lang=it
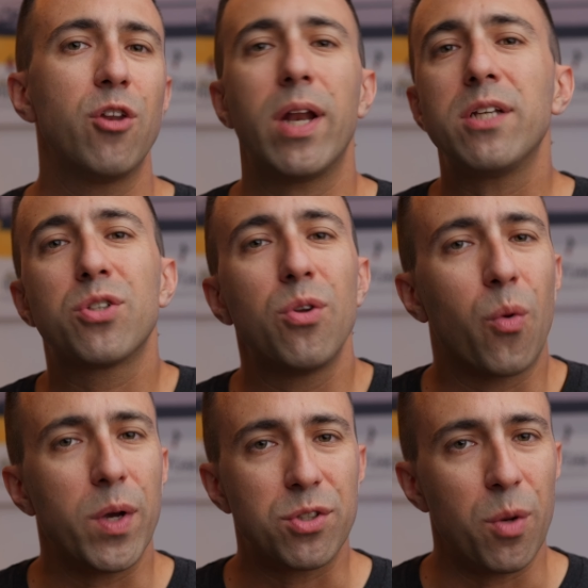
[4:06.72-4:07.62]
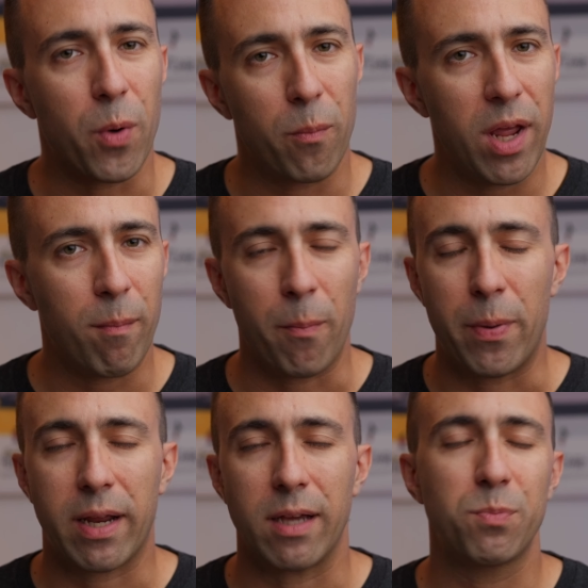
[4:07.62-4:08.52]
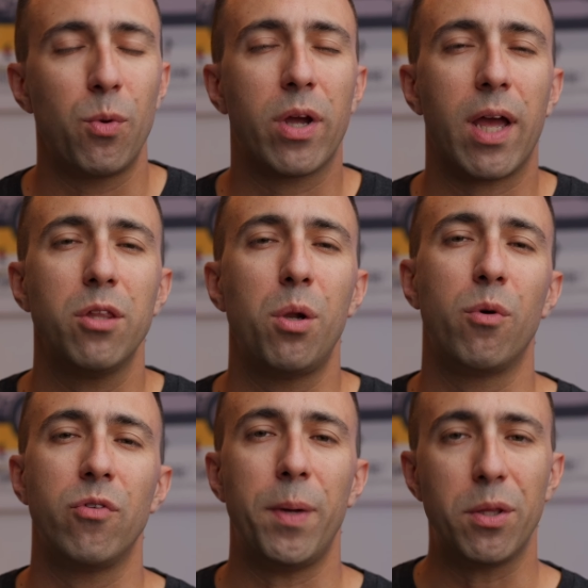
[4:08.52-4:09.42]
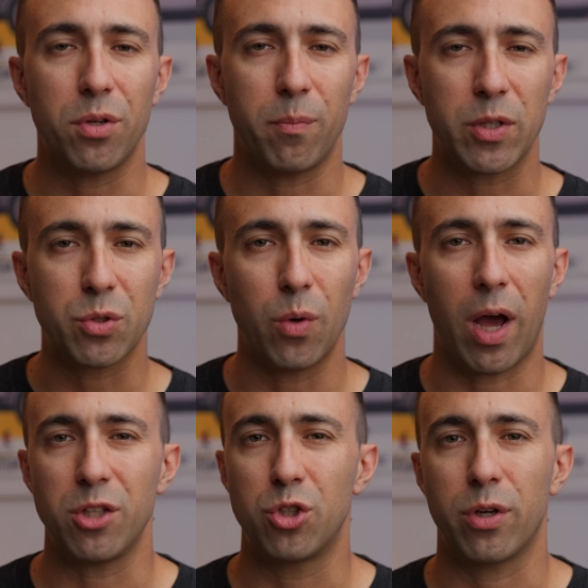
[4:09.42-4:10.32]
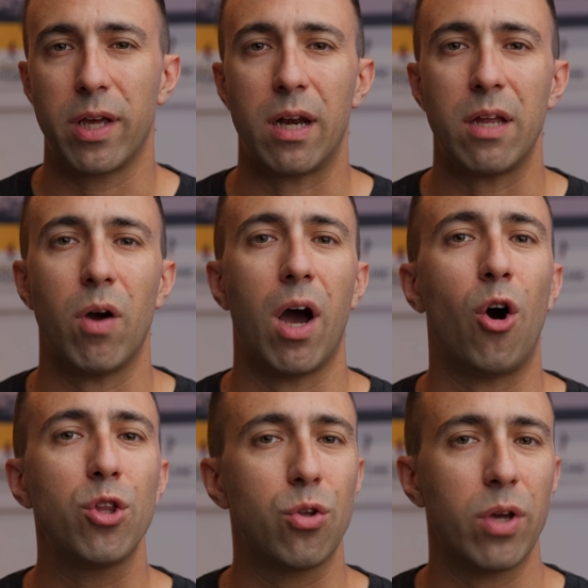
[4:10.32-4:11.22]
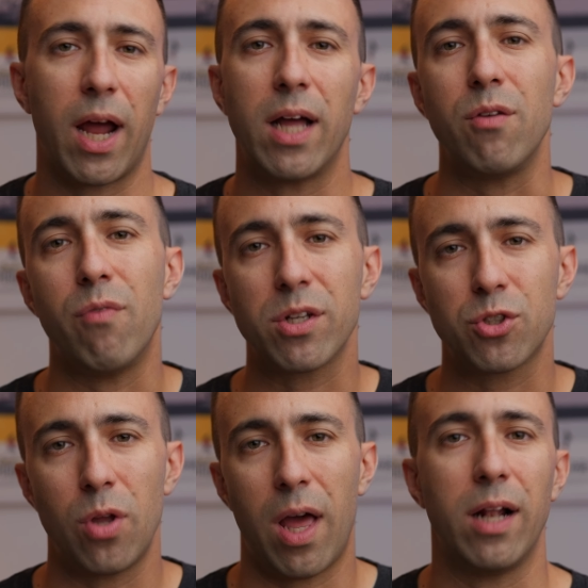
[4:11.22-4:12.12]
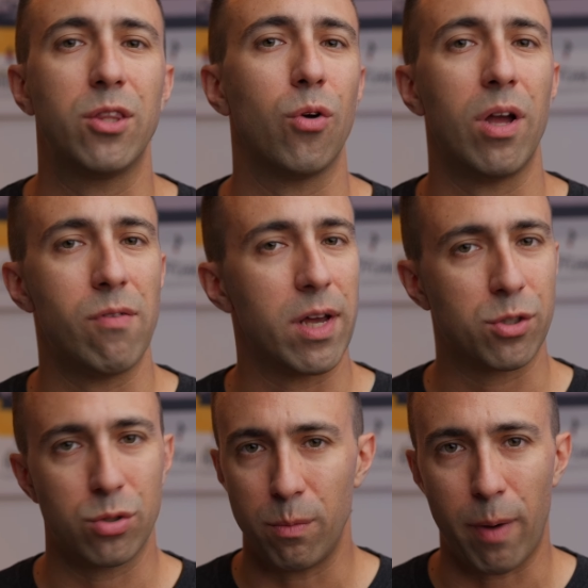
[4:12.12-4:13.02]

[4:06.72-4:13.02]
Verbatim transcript: non è solo questo il problema perché sblocco bloccando il movimento di basculaggio che arriva a 8 gradi verso l'alto e verso il